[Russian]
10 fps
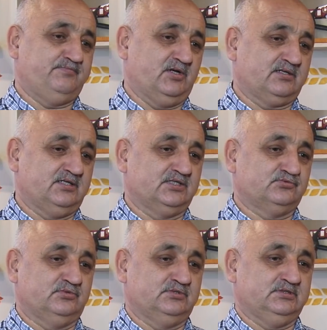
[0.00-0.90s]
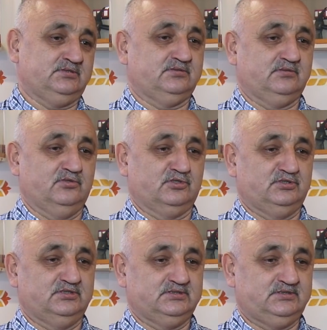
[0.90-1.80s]
прокуратура
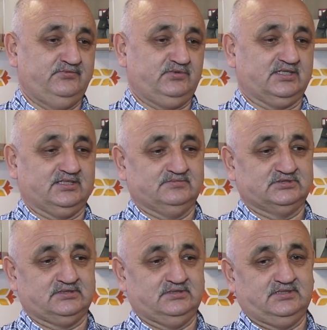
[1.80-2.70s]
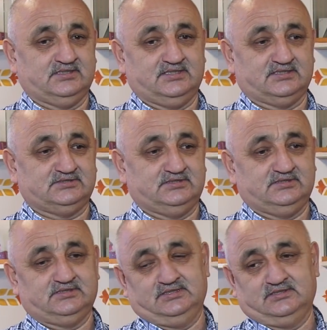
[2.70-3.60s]
города Нефтекамска, а также
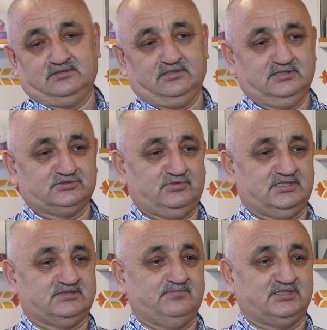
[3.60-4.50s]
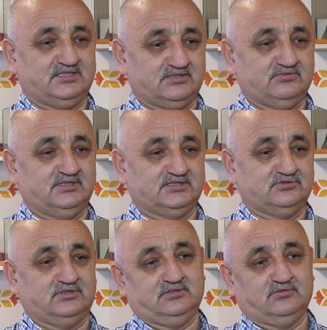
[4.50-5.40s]
это государственного пожарного
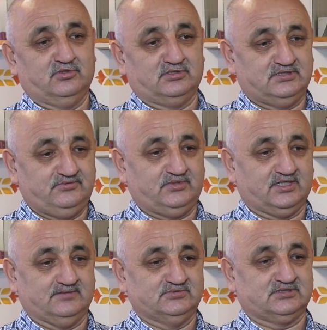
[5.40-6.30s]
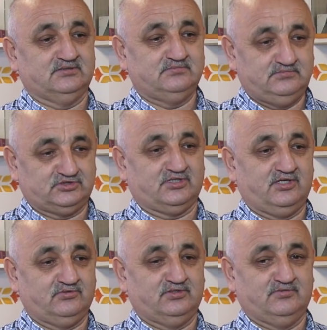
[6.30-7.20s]
надзора города Нефтекамска,
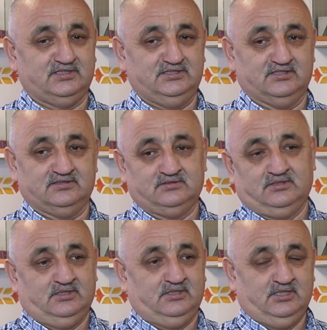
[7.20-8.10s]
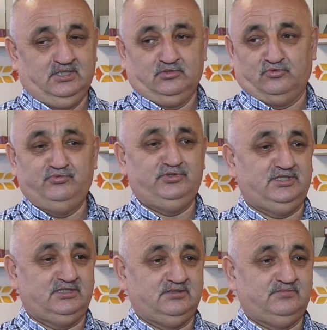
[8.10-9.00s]
межрайонного отдела
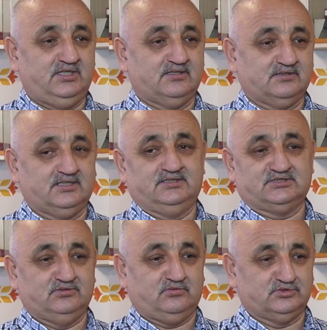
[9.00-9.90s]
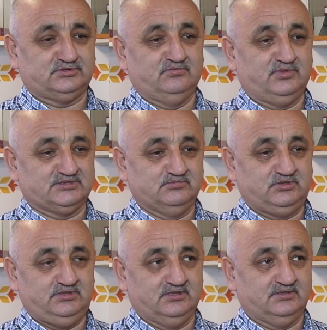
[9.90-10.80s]
Увидение меня, конечно, очень
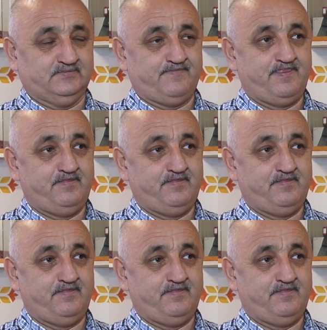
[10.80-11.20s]
возмутило.